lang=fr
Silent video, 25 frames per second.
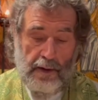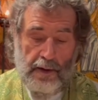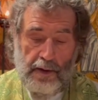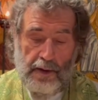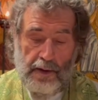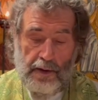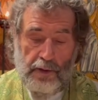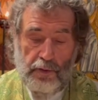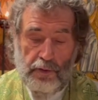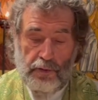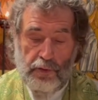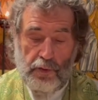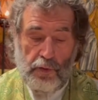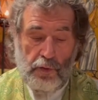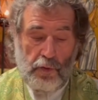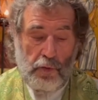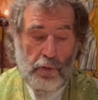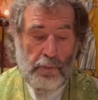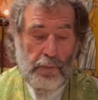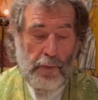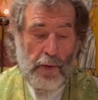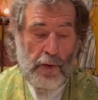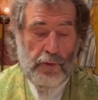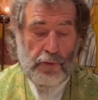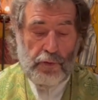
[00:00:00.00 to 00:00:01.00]
Et notre
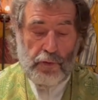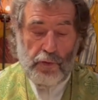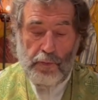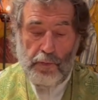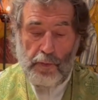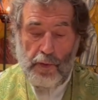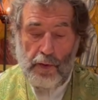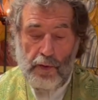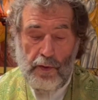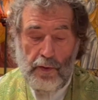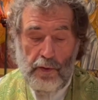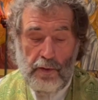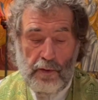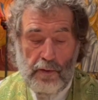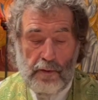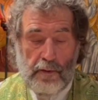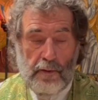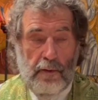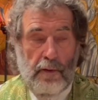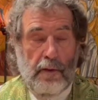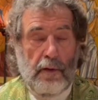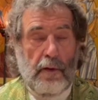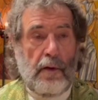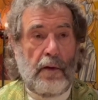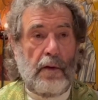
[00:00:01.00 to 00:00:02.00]

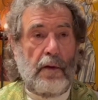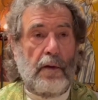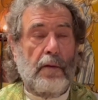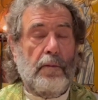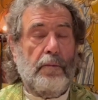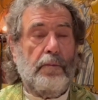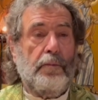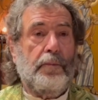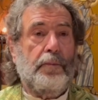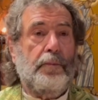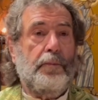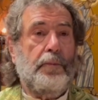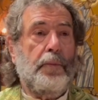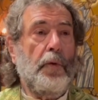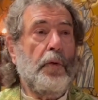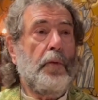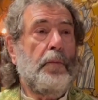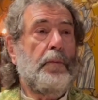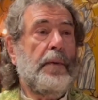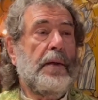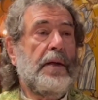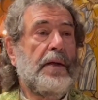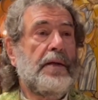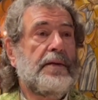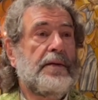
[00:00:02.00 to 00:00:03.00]
comportement peut
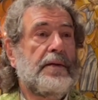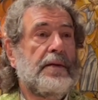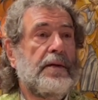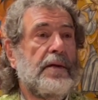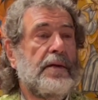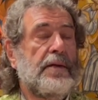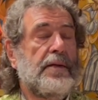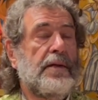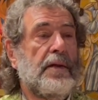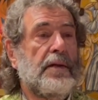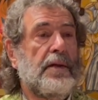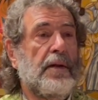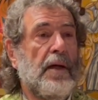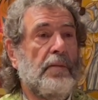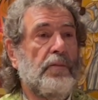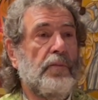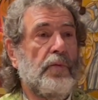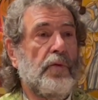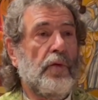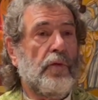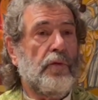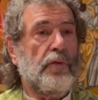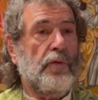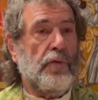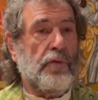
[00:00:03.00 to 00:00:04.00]
blesser cet
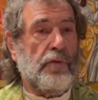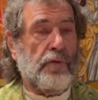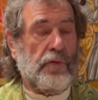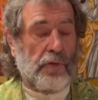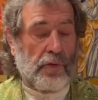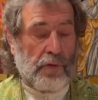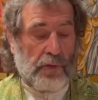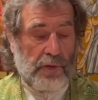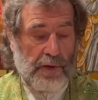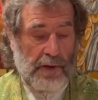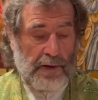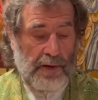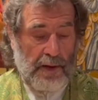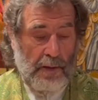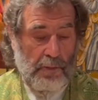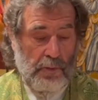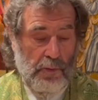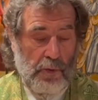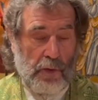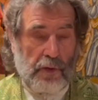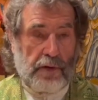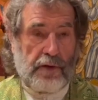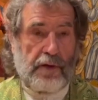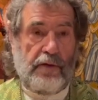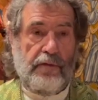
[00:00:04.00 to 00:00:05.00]
amour de Dieu, cet
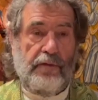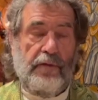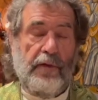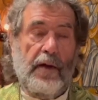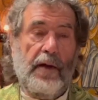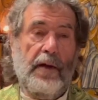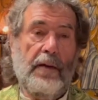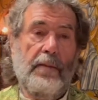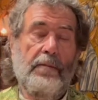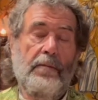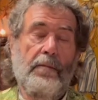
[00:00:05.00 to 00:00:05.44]
amour divin.